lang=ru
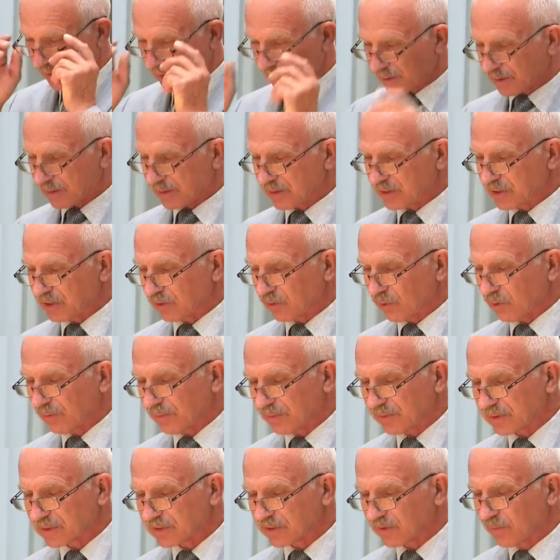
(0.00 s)

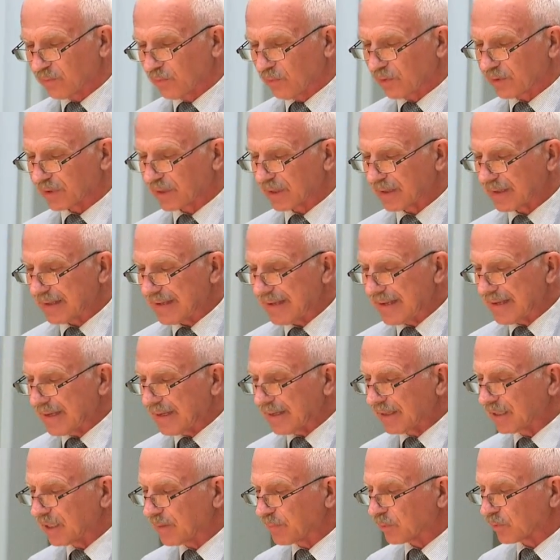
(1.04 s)
разочаровываются в Боге
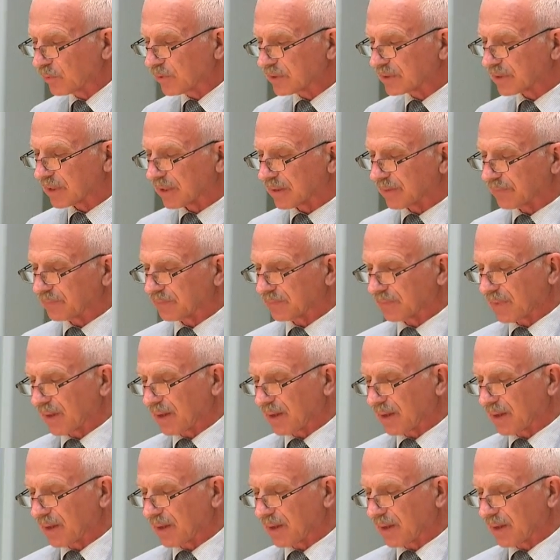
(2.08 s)
или просто